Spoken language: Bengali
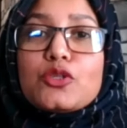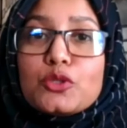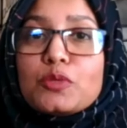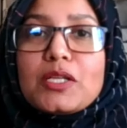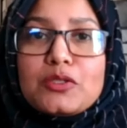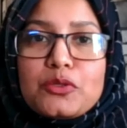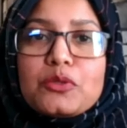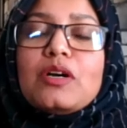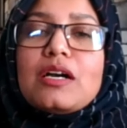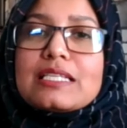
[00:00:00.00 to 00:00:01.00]
শুধুমাত্র
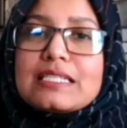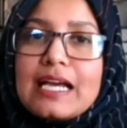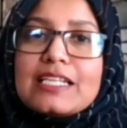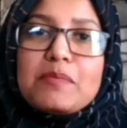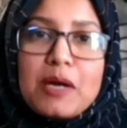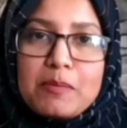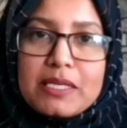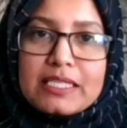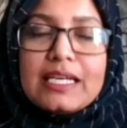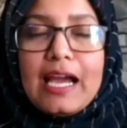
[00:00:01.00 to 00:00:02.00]
স্টাডি
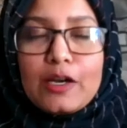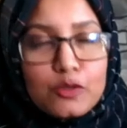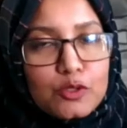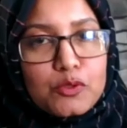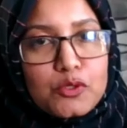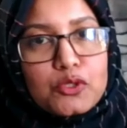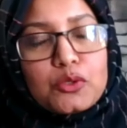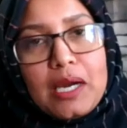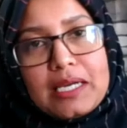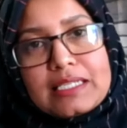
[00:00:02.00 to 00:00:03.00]
পারমিটে এখনো
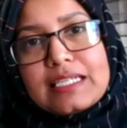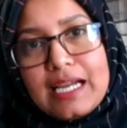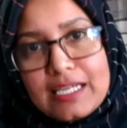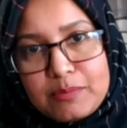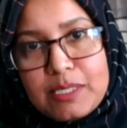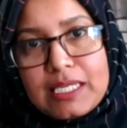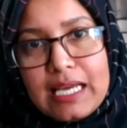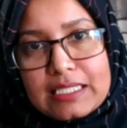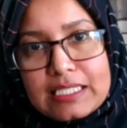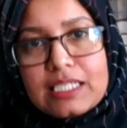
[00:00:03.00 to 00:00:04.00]
পর্যন্ত আইএলস এর একাডেমিক
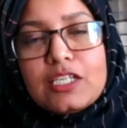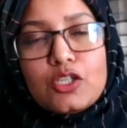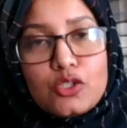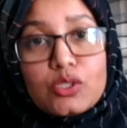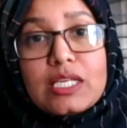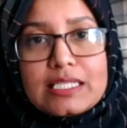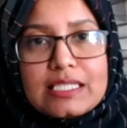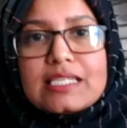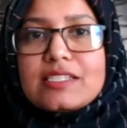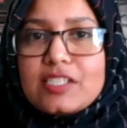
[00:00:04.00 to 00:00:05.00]
লাগছে যদি
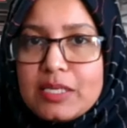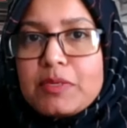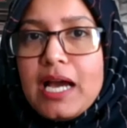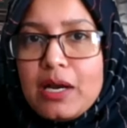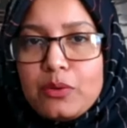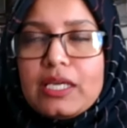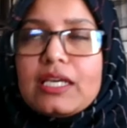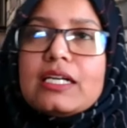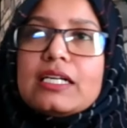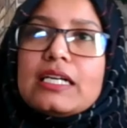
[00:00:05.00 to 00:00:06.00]
এসডিএস স্ট্রিম না হই
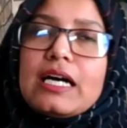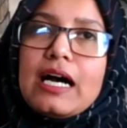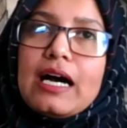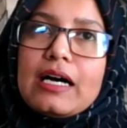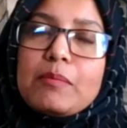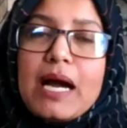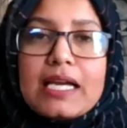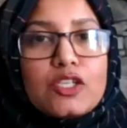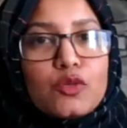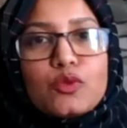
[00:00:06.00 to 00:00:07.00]

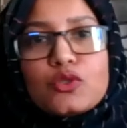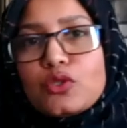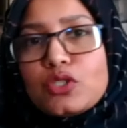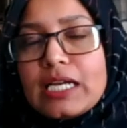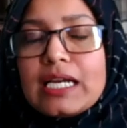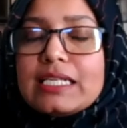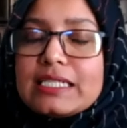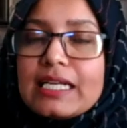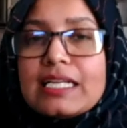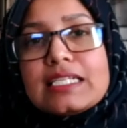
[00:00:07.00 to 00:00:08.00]
বাকি সমস্ত জায়গায়
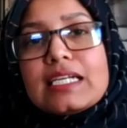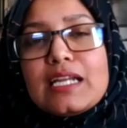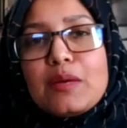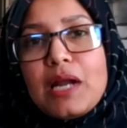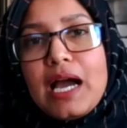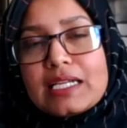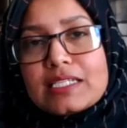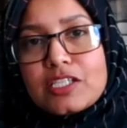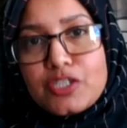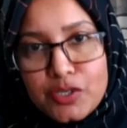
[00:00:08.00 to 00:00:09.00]
যেখানে যেখানে আমরা
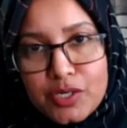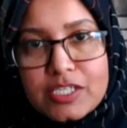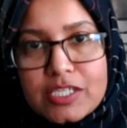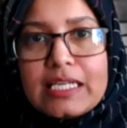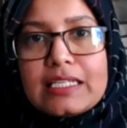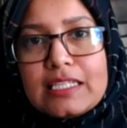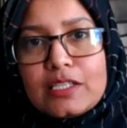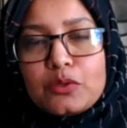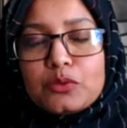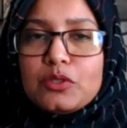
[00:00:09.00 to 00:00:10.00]
আইএলস এর জেনারেল ট্রেনিং
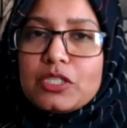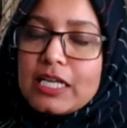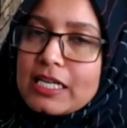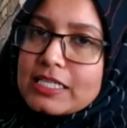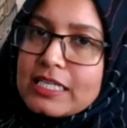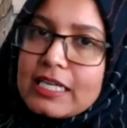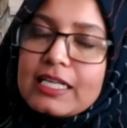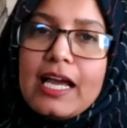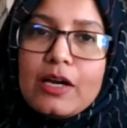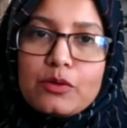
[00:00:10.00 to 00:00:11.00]
দিতে হতো সেখানে
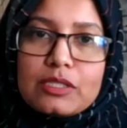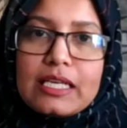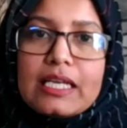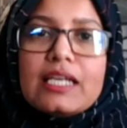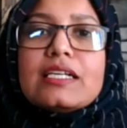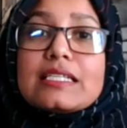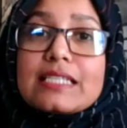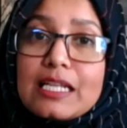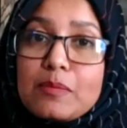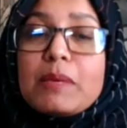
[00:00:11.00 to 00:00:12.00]
সেখানে এখন থেকে
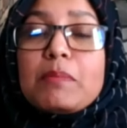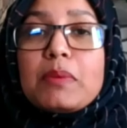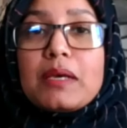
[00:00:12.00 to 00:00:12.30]
সেলপি